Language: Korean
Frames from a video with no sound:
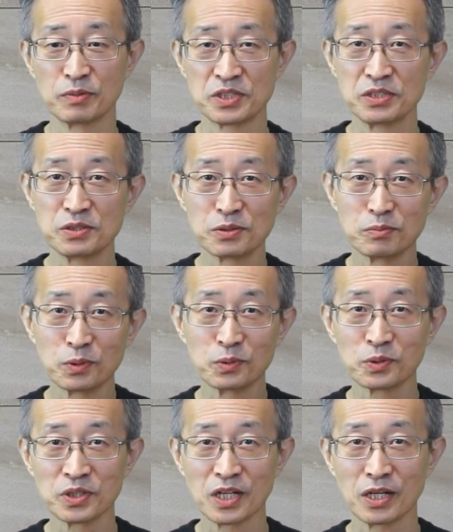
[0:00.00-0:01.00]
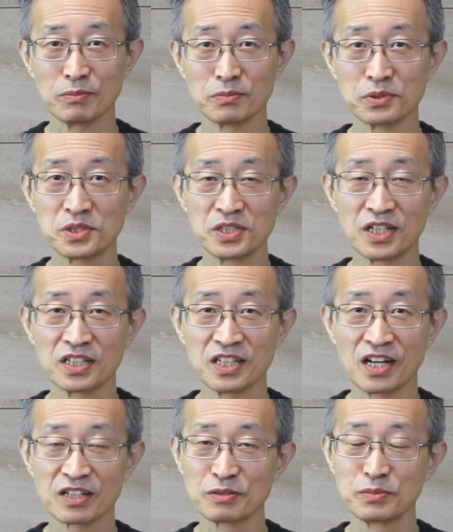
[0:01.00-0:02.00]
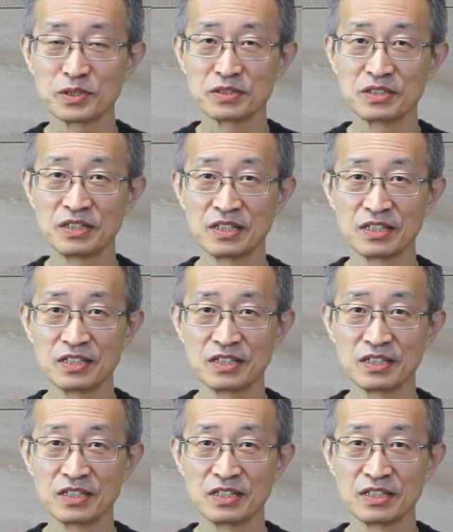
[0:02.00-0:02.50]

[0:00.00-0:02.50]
신성 모독이다, 무신앙이다 그러면은